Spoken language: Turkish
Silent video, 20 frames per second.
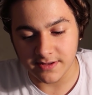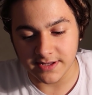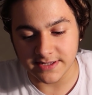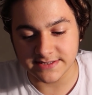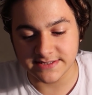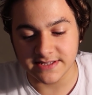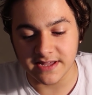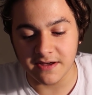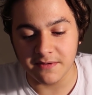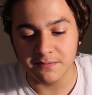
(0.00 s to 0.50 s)

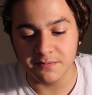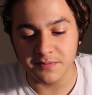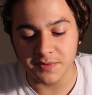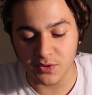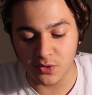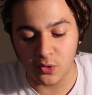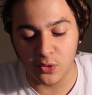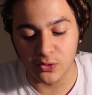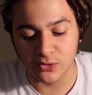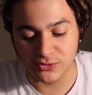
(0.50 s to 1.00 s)
Hesabımı
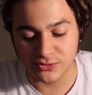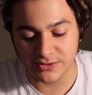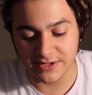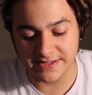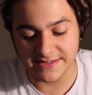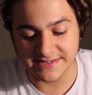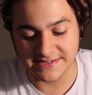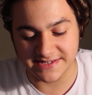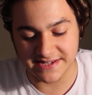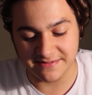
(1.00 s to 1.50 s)
bir kontrol
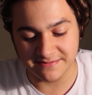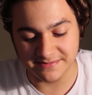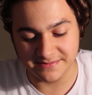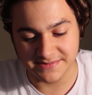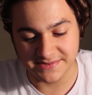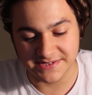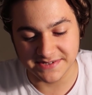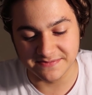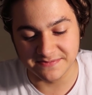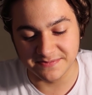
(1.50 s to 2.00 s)
edeceğim.
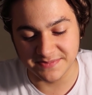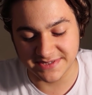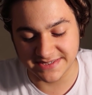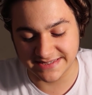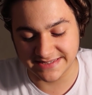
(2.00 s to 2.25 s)
Şimdi bir